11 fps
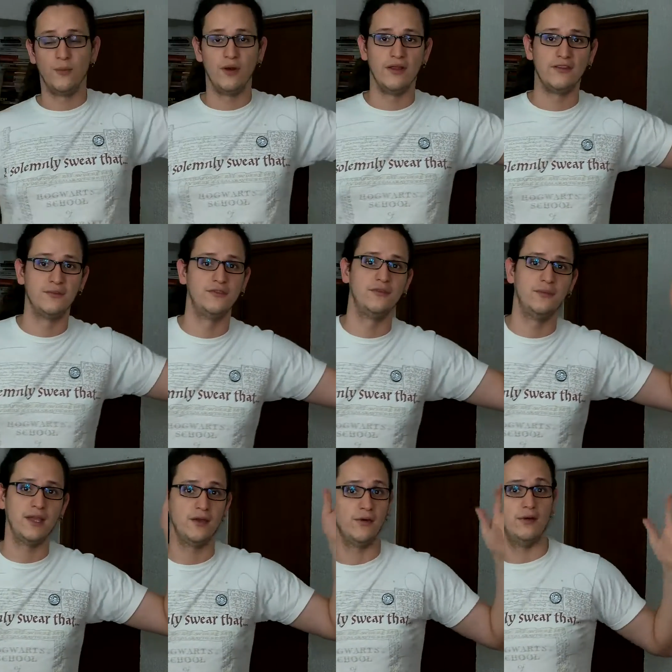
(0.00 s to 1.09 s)
como le decimos en
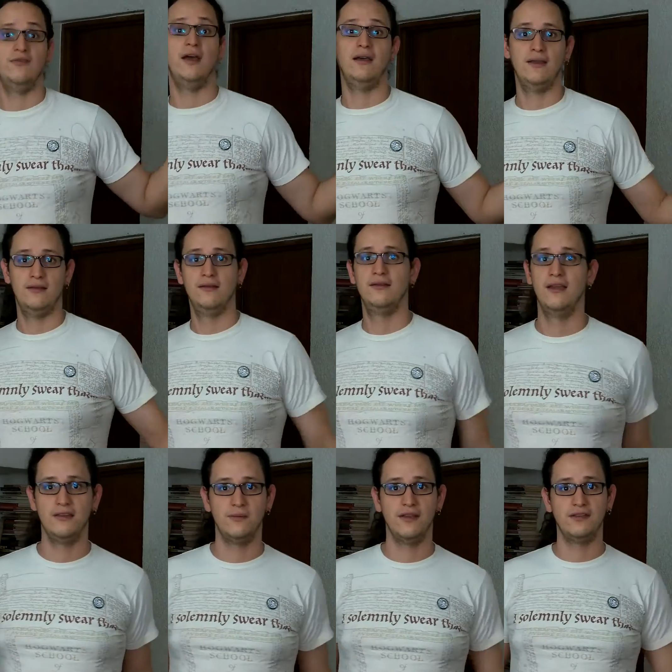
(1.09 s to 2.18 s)
México, el faje,
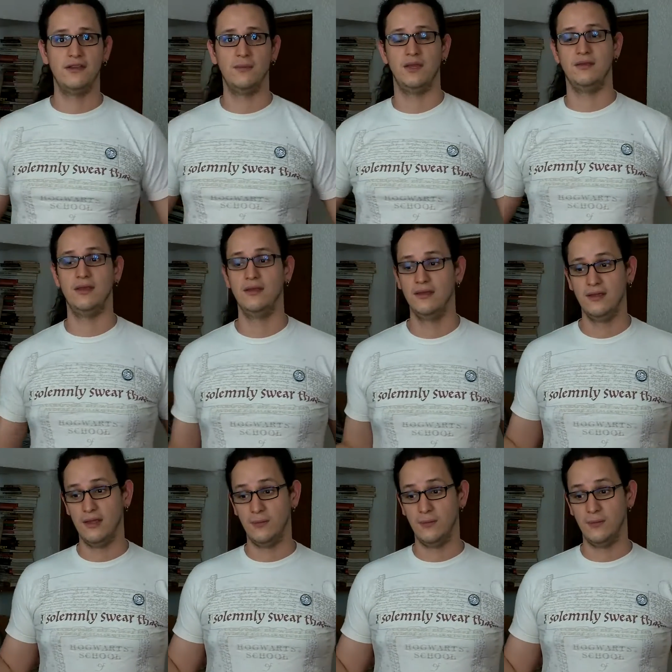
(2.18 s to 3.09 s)
que es básicamente